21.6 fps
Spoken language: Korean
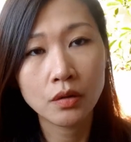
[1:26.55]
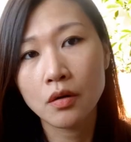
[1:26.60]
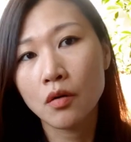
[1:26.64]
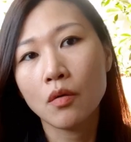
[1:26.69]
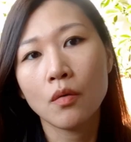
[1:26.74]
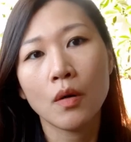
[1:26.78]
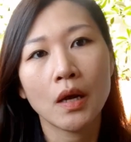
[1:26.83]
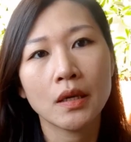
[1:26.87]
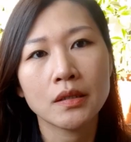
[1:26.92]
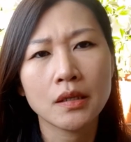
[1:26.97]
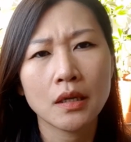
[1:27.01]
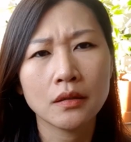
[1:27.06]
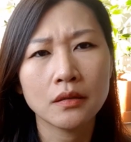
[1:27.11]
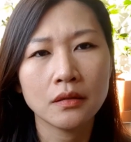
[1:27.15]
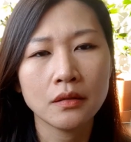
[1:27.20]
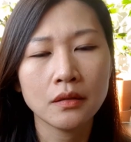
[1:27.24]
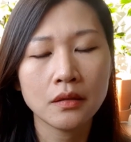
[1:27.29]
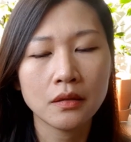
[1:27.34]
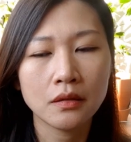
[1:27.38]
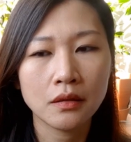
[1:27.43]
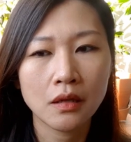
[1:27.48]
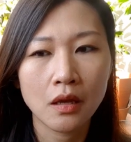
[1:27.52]
그런
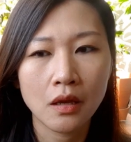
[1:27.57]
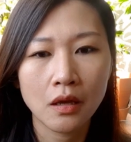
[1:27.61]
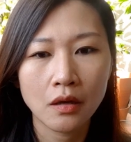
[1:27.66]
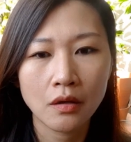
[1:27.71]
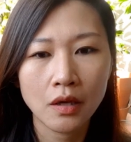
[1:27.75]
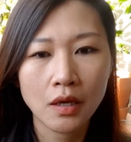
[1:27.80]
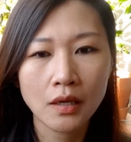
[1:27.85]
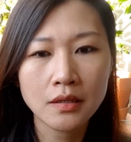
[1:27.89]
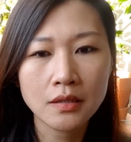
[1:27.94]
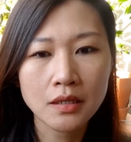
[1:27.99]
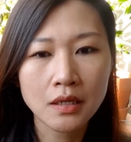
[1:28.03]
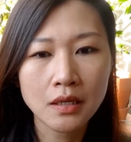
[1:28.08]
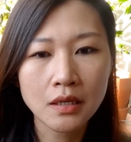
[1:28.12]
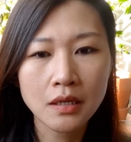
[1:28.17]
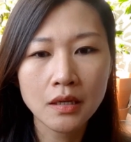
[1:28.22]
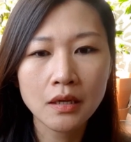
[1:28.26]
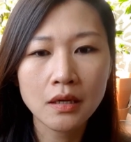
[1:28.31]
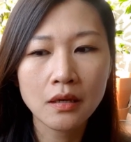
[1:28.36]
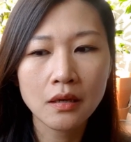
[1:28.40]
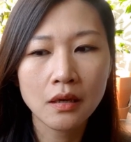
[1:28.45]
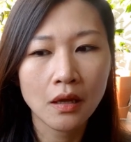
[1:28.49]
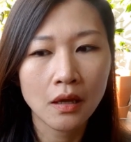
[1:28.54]
과자들은
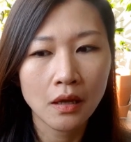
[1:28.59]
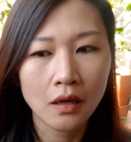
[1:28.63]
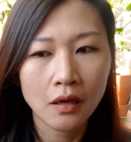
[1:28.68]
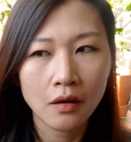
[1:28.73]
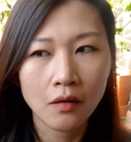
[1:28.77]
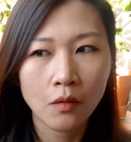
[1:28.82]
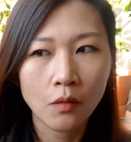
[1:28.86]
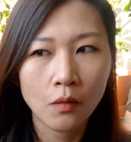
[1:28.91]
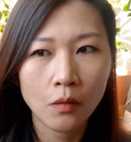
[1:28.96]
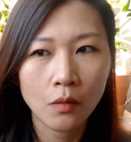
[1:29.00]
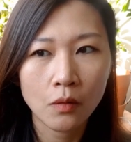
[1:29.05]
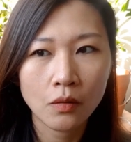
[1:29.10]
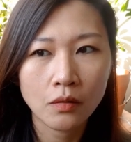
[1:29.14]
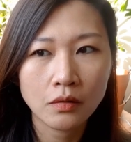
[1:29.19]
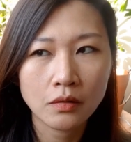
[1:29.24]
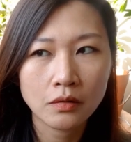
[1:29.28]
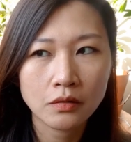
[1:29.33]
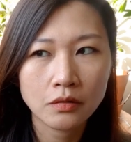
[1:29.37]
굉장히 어,